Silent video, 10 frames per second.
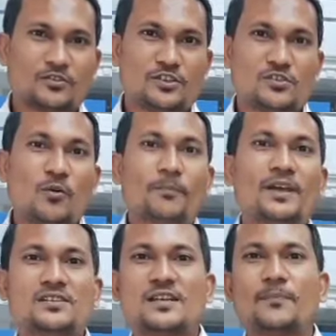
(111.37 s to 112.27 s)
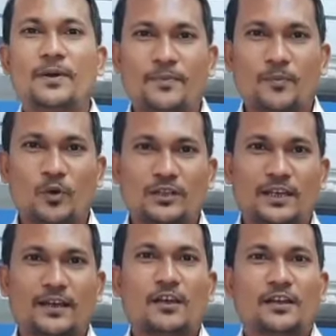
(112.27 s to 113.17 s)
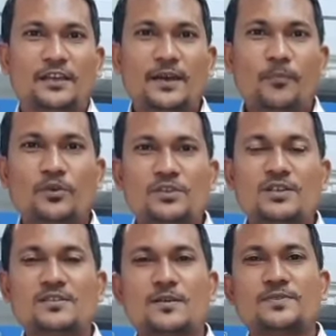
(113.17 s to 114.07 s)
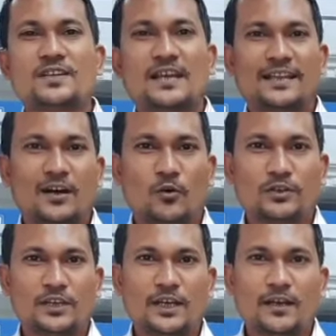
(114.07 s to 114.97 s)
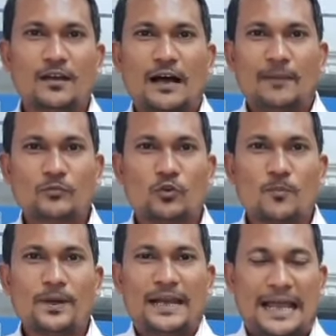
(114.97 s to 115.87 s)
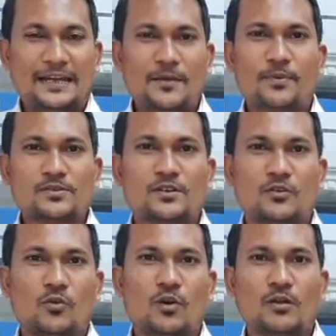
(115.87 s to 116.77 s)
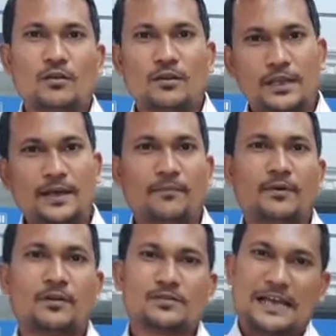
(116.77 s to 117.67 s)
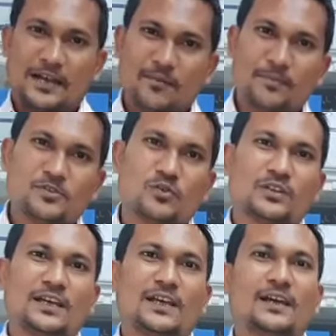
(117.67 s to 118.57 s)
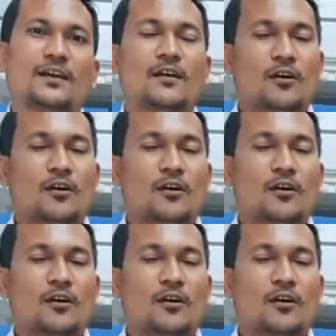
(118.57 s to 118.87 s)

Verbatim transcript: जिसको मिक्स स्लीपर भी बोलते हैं ये पोजीशन सबसे ज़्यादा होती है आमतौर पे 90 परसेंट लोग ये साइड में भी सोते हैं